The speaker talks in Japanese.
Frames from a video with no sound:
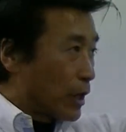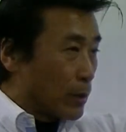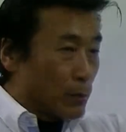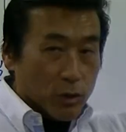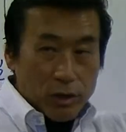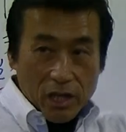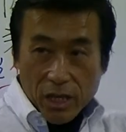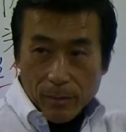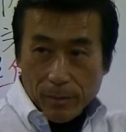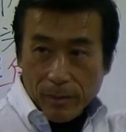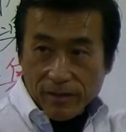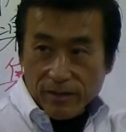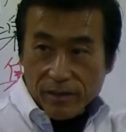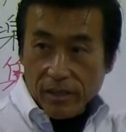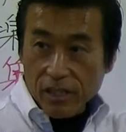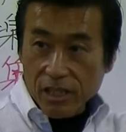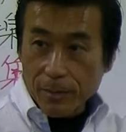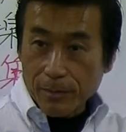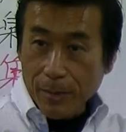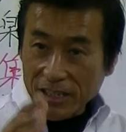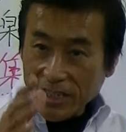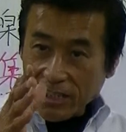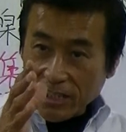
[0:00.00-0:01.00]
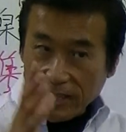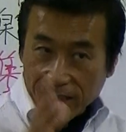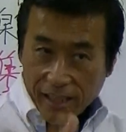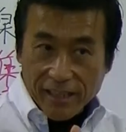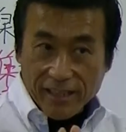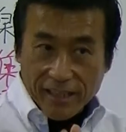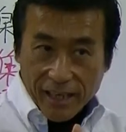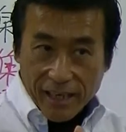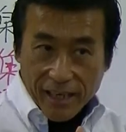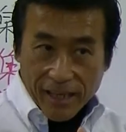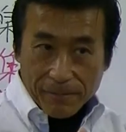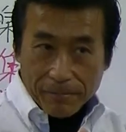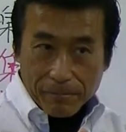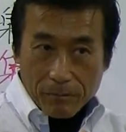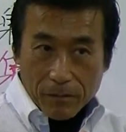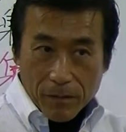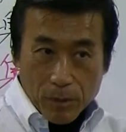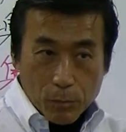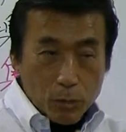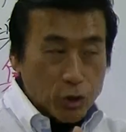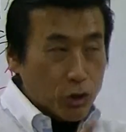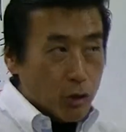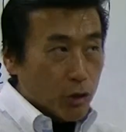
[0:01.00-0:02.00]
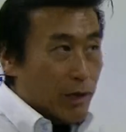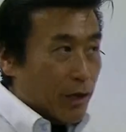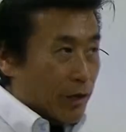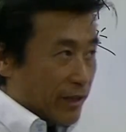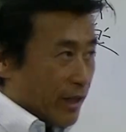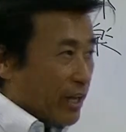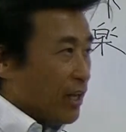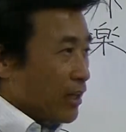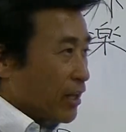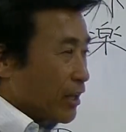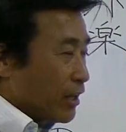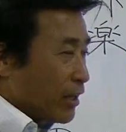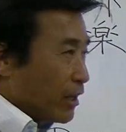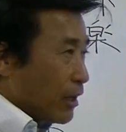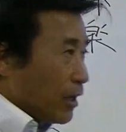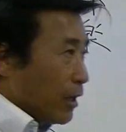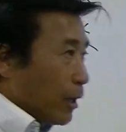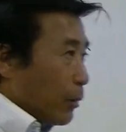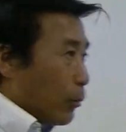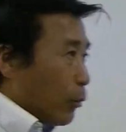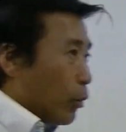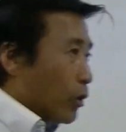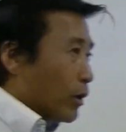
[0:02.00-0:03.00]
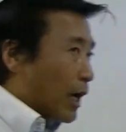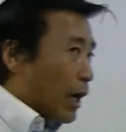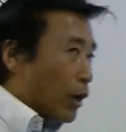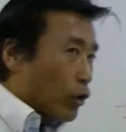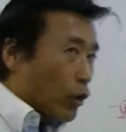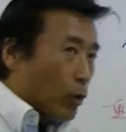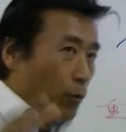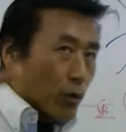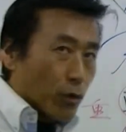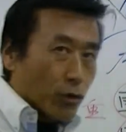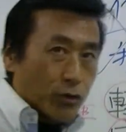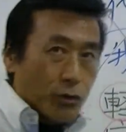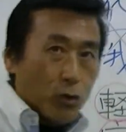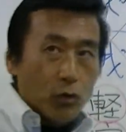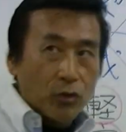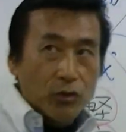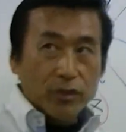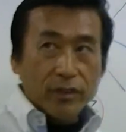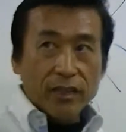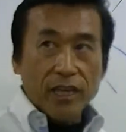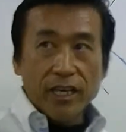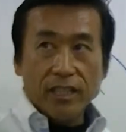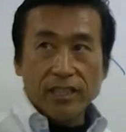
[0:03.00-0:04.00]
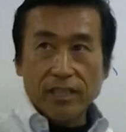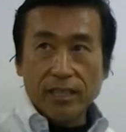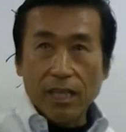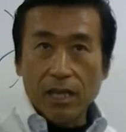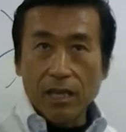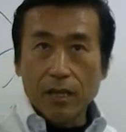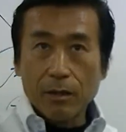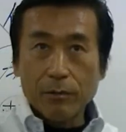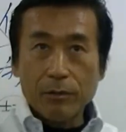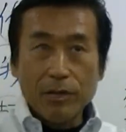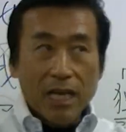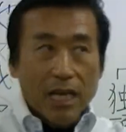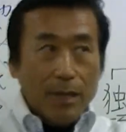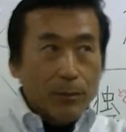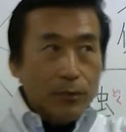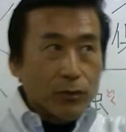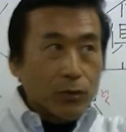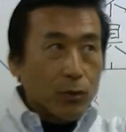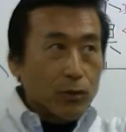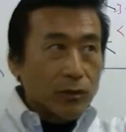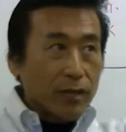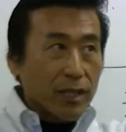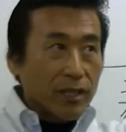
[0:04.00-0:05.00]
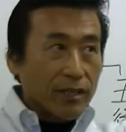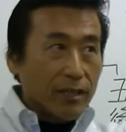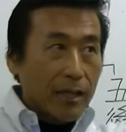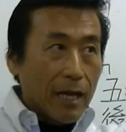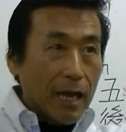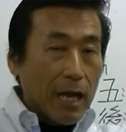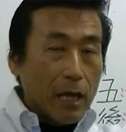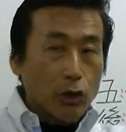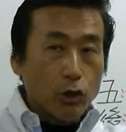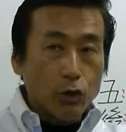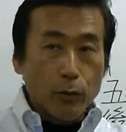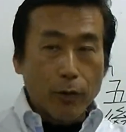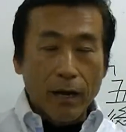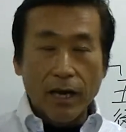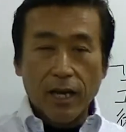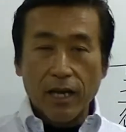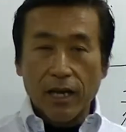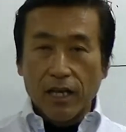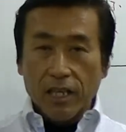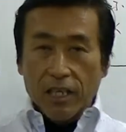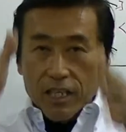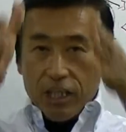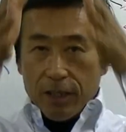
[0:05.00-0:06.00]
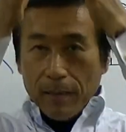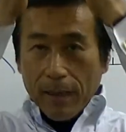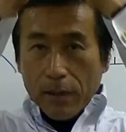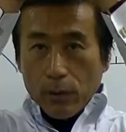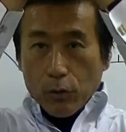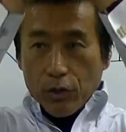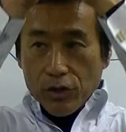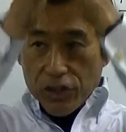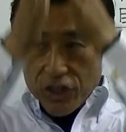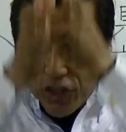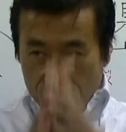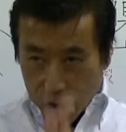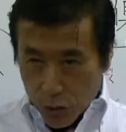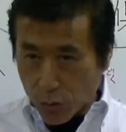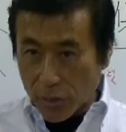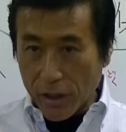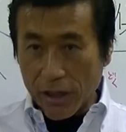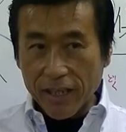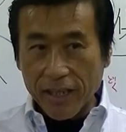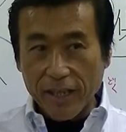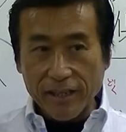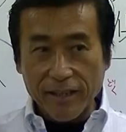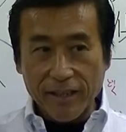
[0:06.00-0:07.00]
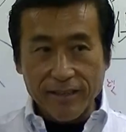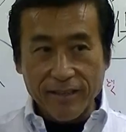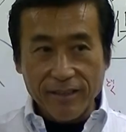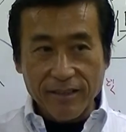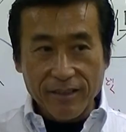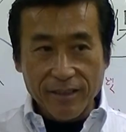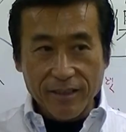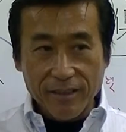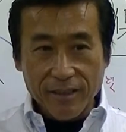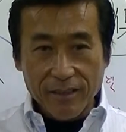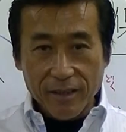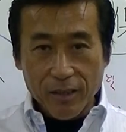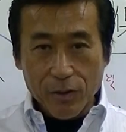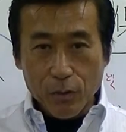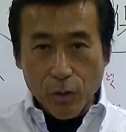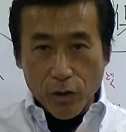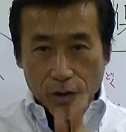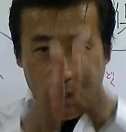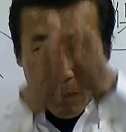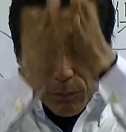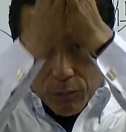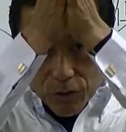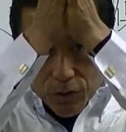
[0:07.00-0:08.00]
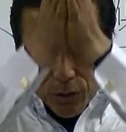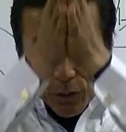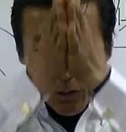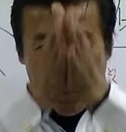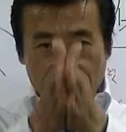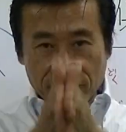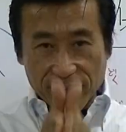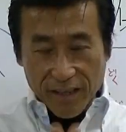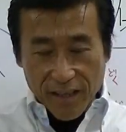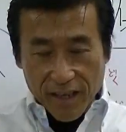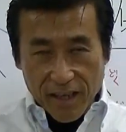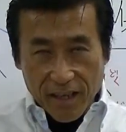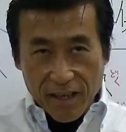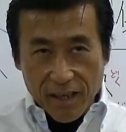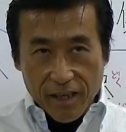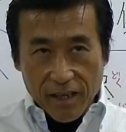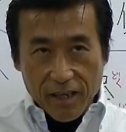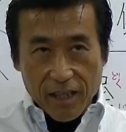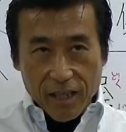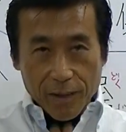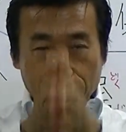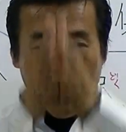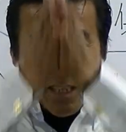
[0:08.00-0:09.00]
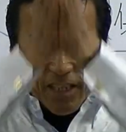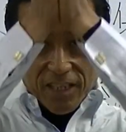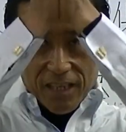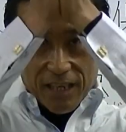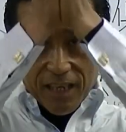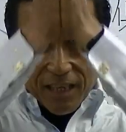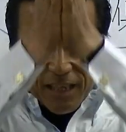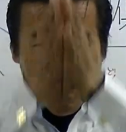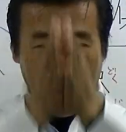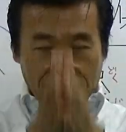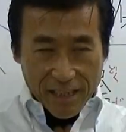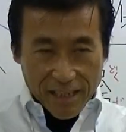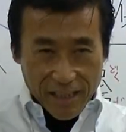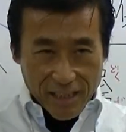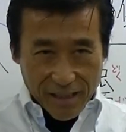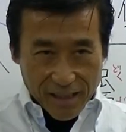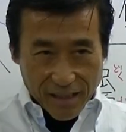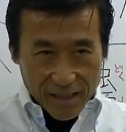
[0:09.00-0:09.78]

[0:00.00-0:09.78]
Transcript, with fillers: 安も消えます今しかないから仏教ではねもう過去も存在しない未来も存在しないあるのは今の一瞬だけなんですこれが仏教ですね今しかない